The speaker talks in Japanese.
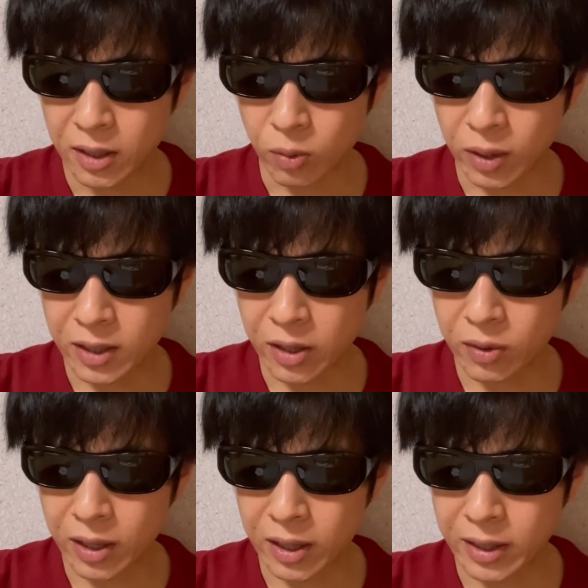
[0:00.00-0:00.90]
オランダの
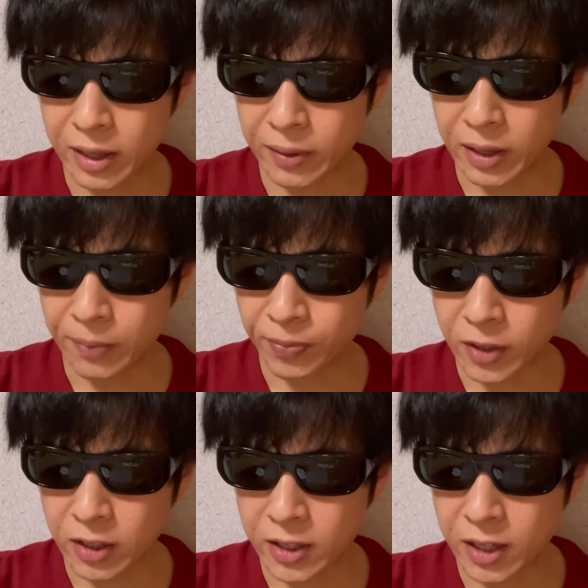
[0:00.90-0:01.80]
中で、えー、
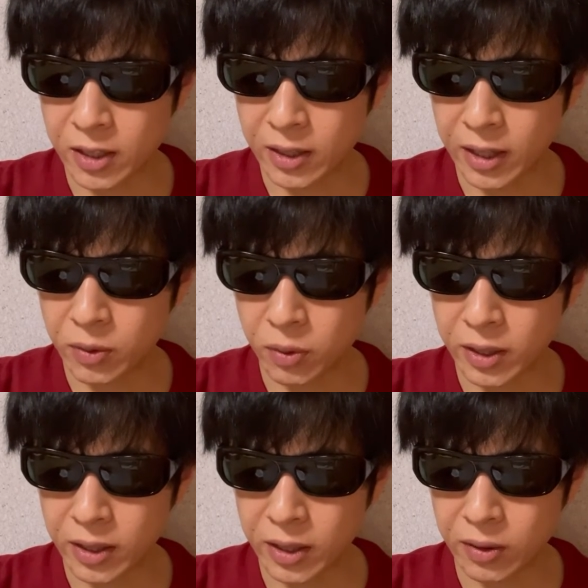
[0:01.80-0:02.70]
自転車で移動
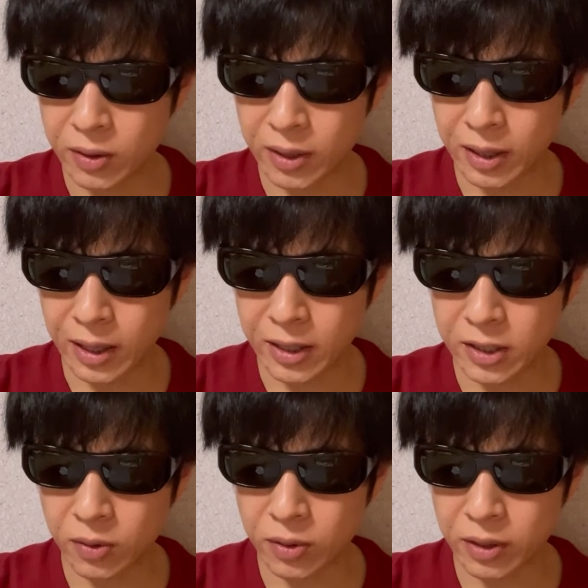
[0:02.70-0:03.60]
できる平地
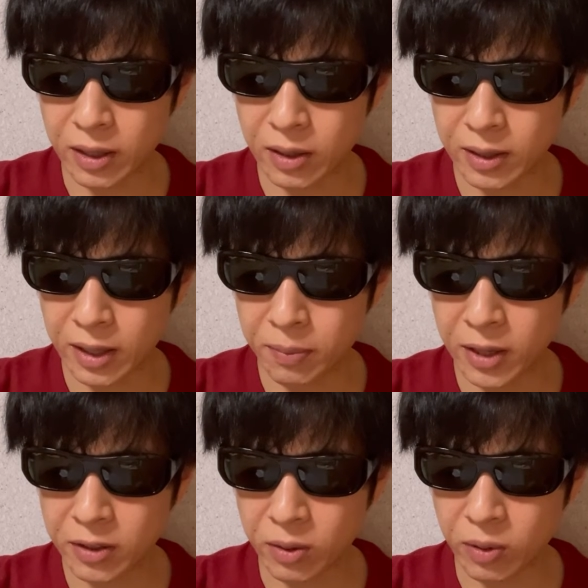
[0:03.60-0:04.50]
の国は
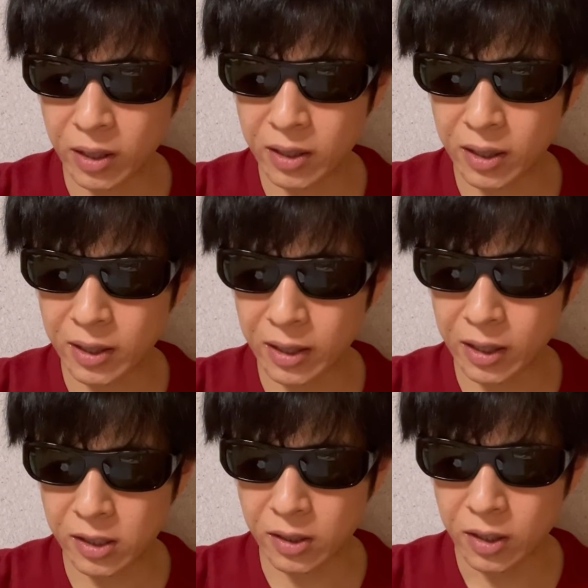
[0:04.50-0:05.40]
デンマークかオランダだけで
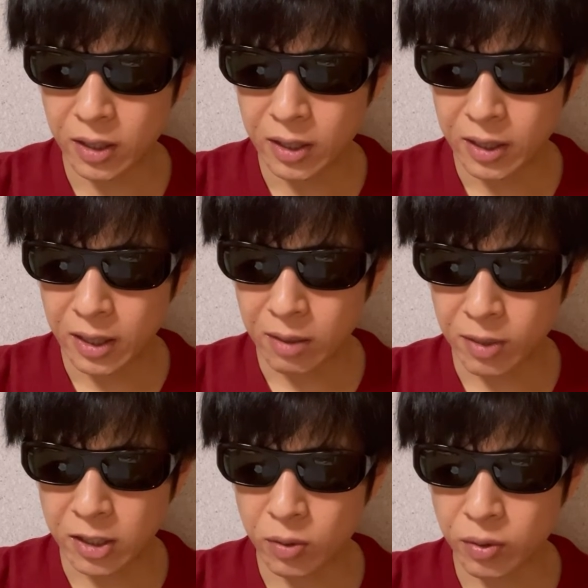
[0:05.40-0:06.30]
す。えー、
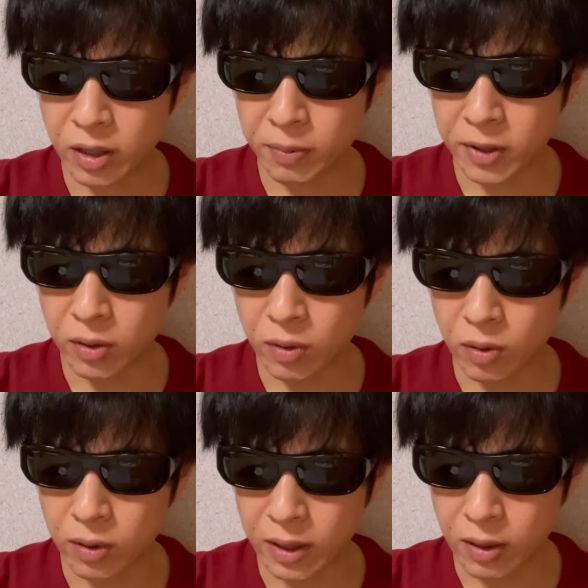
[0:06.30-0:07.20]
街の風景を見る
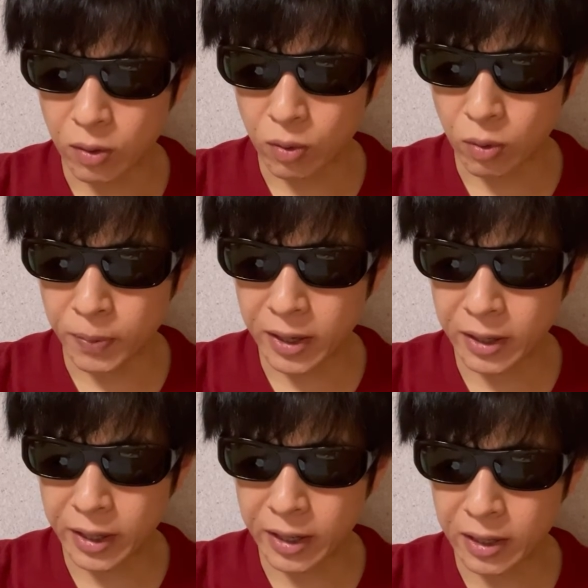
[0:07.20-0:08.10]
と、えー、
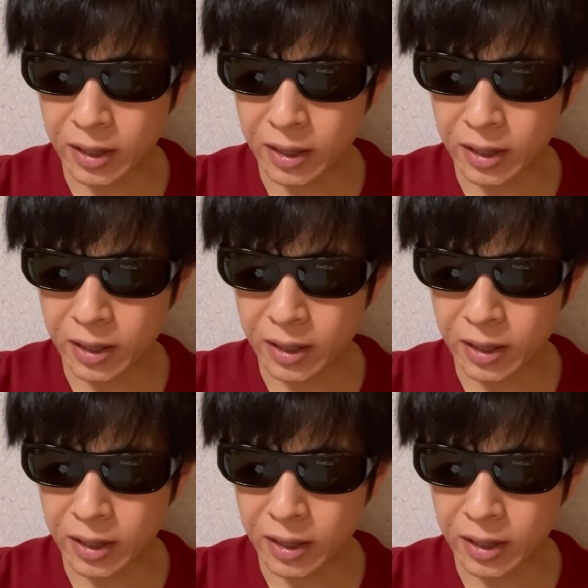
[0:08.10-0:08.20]
コペンハーゲンや